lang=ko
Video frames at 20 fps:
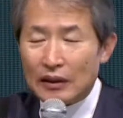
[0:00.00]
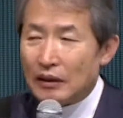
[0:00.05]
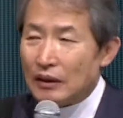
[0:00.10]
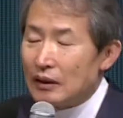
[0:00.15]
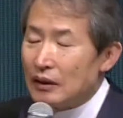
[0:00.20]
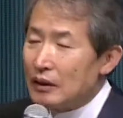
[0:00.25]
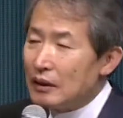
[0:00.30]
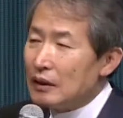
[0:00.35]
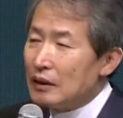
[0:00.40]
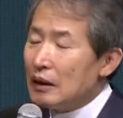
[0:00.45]

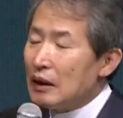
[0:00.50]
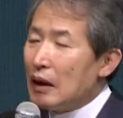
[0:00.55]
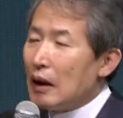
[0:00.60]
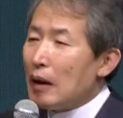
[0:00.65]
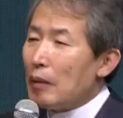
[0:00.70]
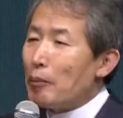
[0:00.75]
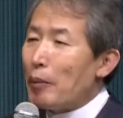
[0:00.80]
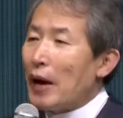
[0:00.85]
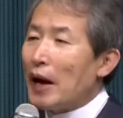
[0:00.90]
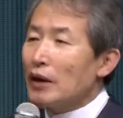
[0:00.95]
이거를
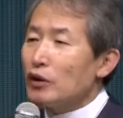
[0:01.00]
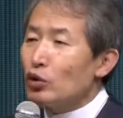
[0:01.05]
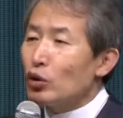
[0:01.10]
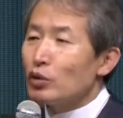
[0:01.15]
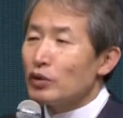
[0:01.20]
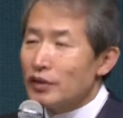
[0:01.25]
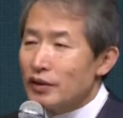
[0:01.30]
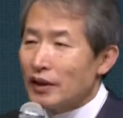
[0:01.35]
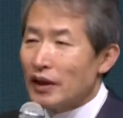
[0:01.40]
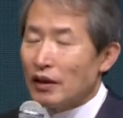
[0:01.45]

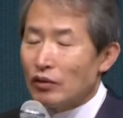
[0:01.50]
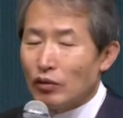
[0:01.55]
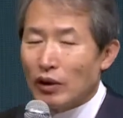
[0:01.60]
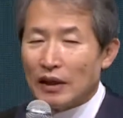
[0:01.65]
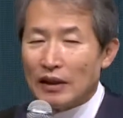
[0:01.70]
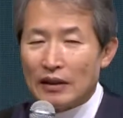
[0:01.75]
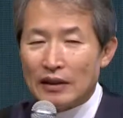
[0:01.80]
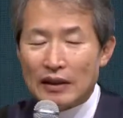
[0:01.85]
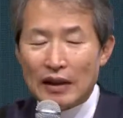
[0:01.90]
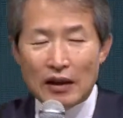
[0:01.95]

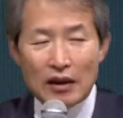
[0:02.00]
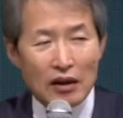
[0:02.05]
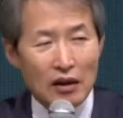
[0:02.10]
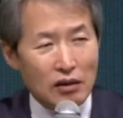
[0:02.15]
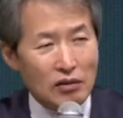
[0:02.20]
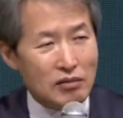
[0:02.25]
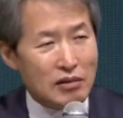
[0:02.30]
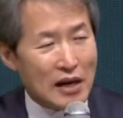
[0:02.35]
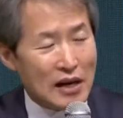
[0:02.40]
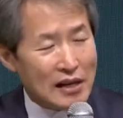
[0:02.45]
파토스라고 하는데
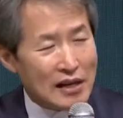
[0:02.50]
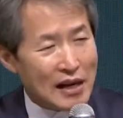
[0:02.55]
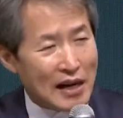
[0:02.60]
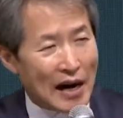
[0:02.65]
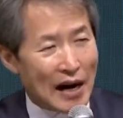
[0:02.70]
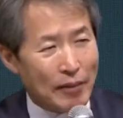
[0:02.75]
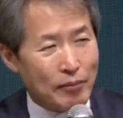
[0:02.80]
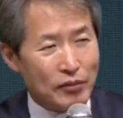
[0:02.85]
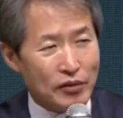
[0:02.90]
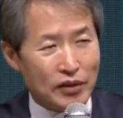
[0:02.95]
거룩한
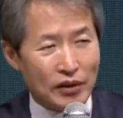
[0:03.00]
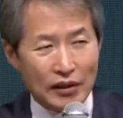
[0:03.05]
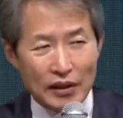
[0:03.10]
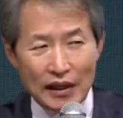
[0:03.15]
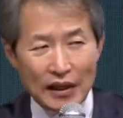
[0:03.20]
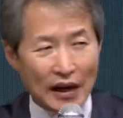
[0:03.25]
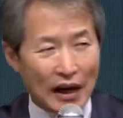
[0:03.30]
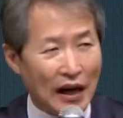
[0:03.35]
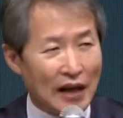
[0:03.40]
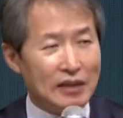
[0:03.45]

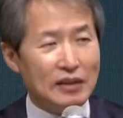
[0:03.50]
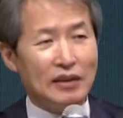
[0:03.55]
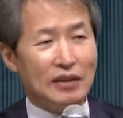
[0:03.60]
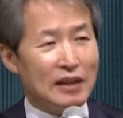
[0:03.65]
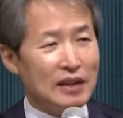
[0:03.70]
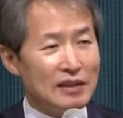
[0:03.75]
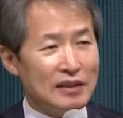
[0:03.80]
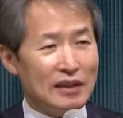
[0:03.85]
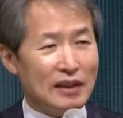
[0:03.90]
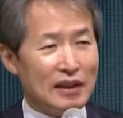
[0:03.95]
감성이
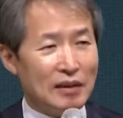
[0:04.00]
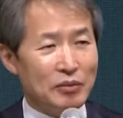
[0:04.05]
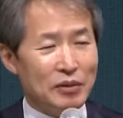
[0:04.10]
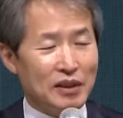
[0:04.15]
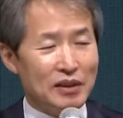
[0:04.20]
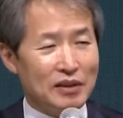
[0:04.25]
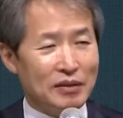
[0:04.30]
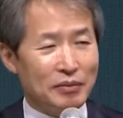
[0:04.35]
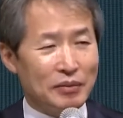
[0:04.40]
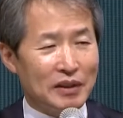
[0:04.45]
강력한
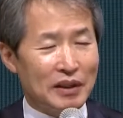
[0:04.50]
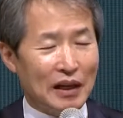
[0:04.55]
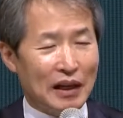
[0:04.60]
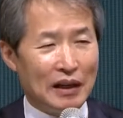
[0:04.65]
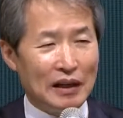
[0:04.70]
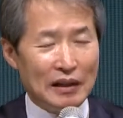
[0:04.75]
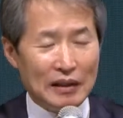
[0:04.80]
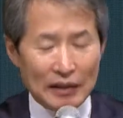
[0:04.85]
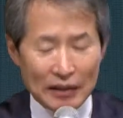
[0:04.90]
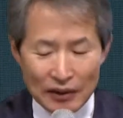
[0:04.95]

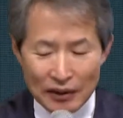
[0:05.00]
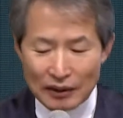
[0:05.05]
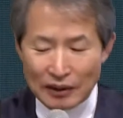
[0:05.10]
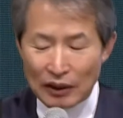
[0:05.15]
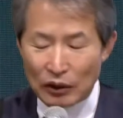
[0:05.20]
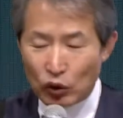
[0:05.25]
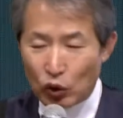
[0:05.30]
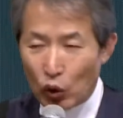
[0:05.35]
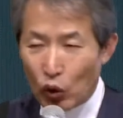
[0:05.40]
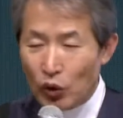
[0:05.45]
사람이었습니다.
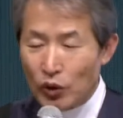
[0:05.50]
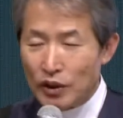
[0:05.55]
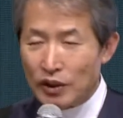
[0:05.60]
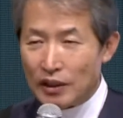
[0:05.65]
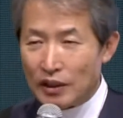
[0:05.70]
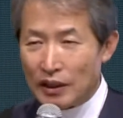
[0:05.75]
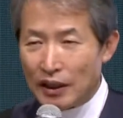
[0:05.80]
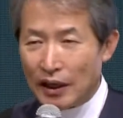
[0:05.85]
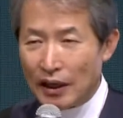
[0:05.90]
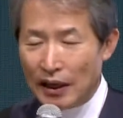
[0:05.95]
그런데
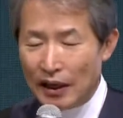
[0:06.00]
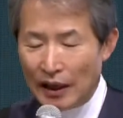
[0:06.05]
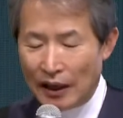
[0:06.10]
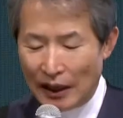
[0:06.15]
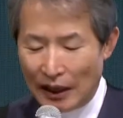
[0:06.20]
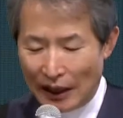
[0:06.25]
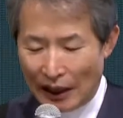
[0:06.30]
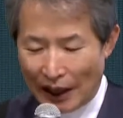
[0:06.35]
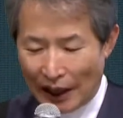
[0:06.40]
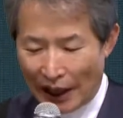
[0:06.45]

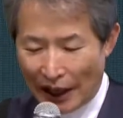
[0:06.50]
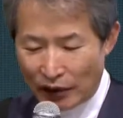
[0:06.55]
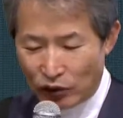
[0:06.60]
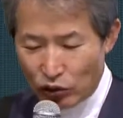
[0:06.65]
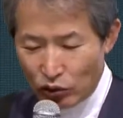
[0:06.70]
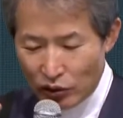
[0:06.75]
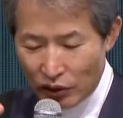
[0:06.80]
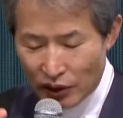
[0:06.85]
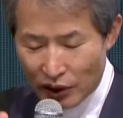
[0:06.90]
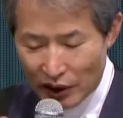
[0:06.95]
동시에
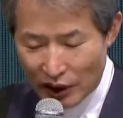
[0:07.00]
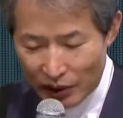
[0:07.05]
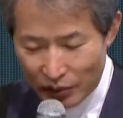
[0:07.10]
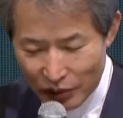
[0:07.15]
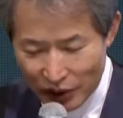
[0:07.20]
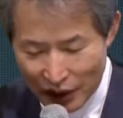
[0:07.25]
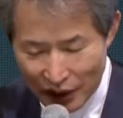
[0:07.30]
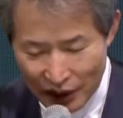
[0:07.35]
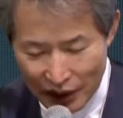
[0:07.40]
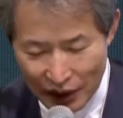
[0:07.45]
아주
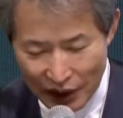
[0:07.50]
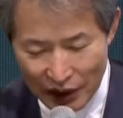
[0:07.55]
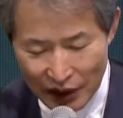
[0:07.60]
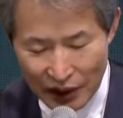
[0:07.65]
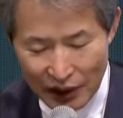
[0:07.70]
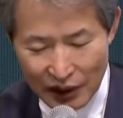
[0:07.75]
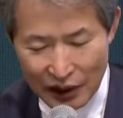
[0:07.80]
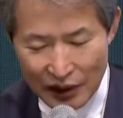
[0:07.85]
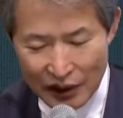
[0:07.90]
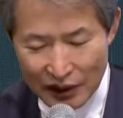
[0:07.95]

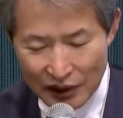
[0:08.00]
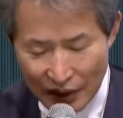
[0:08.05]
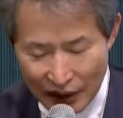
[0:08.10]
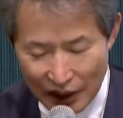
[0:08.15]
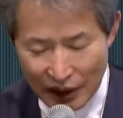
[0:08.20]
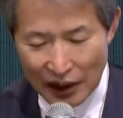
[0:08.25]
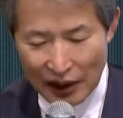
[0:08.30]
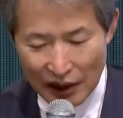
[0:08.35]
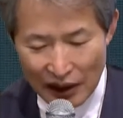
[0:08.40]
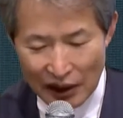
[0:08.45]
차분하게
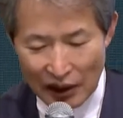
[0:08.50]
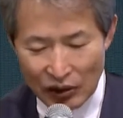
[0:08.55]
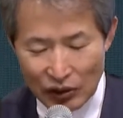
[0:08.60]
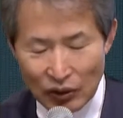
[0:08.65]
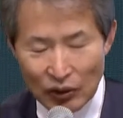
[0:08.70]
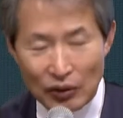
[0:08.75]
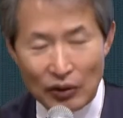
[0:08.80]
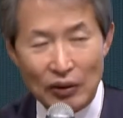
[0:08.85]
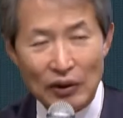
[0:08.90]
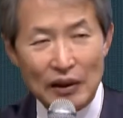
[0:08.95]

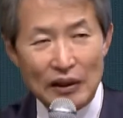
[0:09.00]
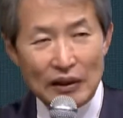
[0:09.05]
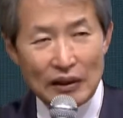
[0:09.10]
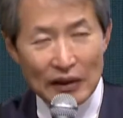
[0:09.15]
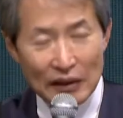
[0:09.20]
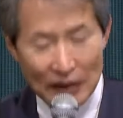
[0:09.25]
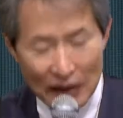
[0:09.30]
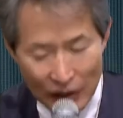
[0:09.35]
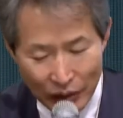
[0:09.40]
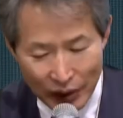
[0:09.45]
생각하고
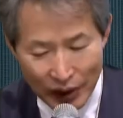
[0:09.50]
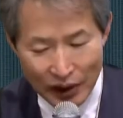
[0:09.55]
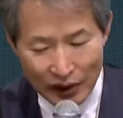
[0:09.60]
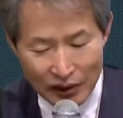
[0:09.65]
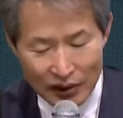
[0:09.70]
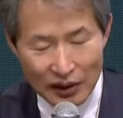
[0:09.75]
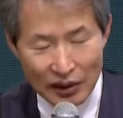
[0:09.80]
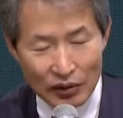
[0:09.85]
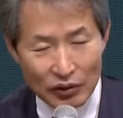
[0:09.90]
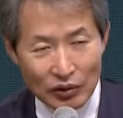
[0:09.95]

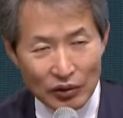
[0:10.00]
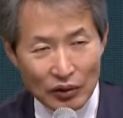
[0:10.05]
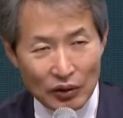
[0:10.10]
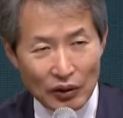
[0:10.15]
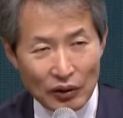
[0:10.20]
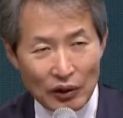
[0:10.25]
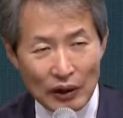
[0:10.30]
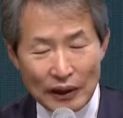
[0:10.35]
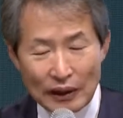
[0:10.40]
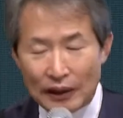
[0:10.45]
계획을
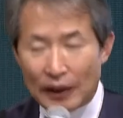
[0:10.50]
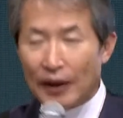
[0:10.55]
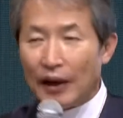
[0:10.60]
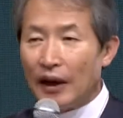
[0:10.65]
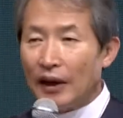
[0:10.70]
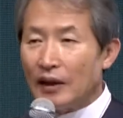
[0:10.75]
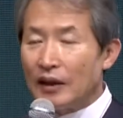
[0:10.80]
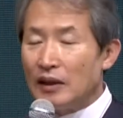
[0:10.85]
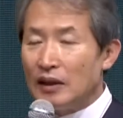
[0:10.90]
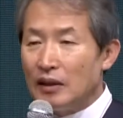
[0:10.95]
세우고
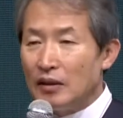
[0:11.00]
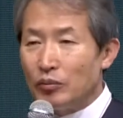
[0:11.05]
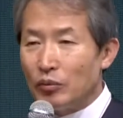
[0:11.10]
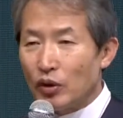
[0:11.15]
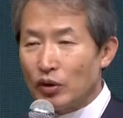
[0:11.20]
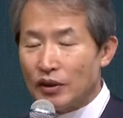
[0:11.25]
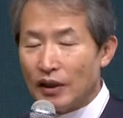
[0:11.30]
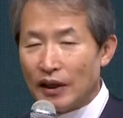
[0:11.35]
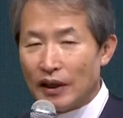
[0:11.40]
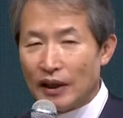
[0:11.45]
대안을
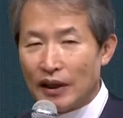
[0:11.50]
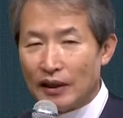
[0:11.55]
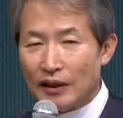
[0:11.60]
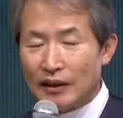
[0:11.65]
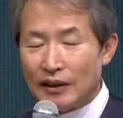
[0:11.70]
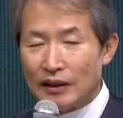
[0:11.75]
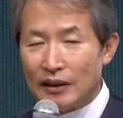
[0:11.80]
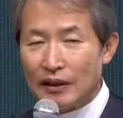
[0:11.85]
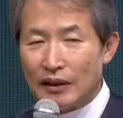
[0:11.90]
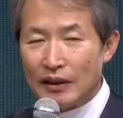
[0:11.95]

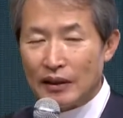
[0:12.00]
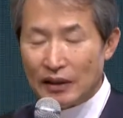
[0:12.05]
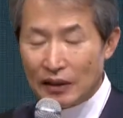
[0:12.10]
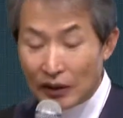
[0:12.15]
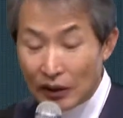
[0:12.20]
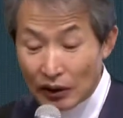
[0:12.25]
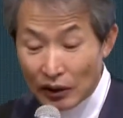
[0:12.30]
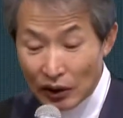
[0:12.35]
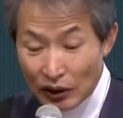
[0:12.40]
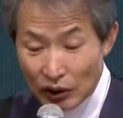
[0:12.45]
모색하는
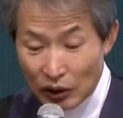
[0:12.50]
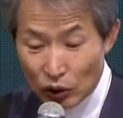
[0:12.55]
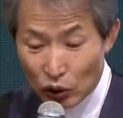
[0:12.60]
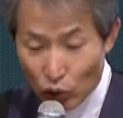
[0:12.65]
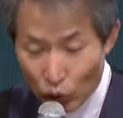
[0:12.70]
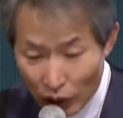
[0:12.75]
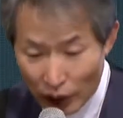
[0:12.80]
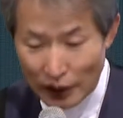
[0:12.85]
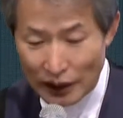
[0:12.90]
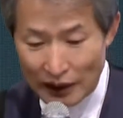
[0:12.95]
이런 것
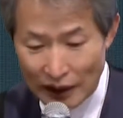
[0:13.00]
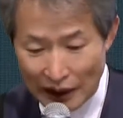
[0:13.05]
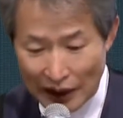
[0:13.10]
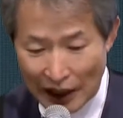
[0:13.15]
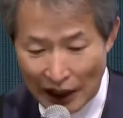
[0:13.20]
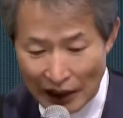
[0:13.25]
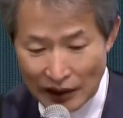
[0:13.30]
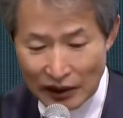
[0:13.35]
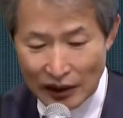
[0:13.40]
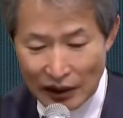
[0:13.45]
또한
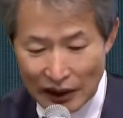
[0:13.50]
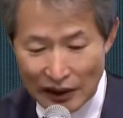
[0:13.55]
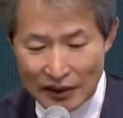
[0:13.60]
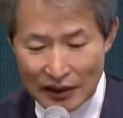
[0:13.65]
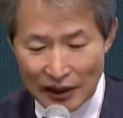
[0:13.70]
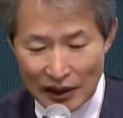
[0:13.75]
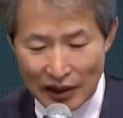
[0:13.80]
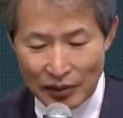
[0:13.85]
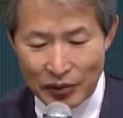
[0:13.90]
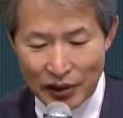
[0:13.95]

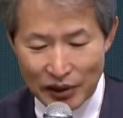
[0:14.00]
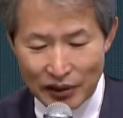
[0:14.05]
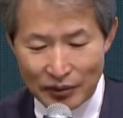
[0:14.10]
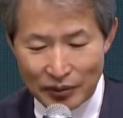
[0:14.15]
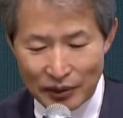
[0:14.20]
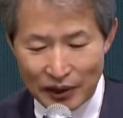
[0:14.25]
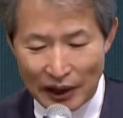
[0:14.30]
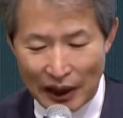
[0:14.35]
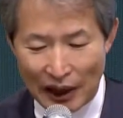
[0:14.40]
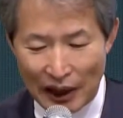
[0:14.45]
강력한
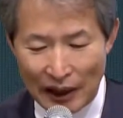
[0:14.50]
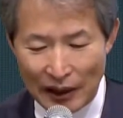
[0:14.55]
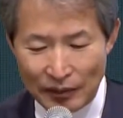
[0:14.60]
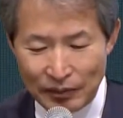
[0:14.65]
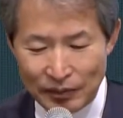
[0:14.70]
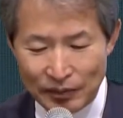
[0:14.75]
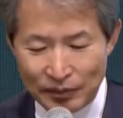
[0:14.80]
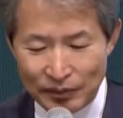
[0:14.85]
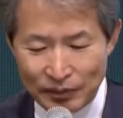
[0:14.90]
사람이었습니다.